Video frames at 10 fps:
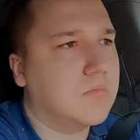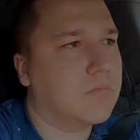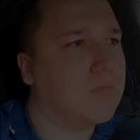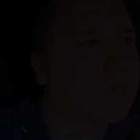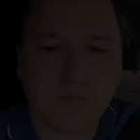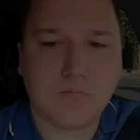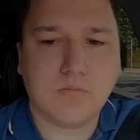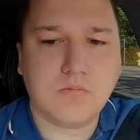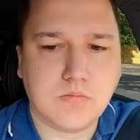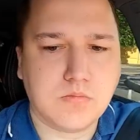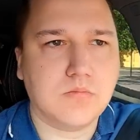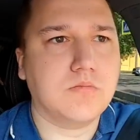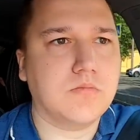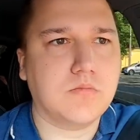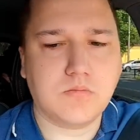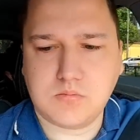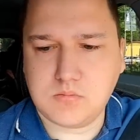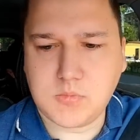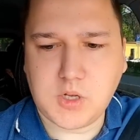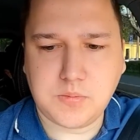Там говорит 37 минут, да?
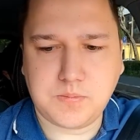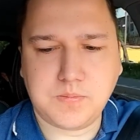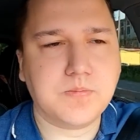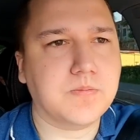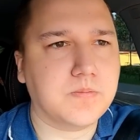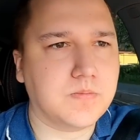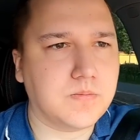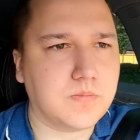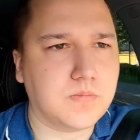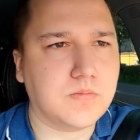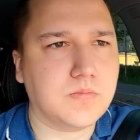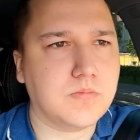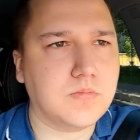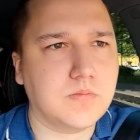Да. Ну ладно.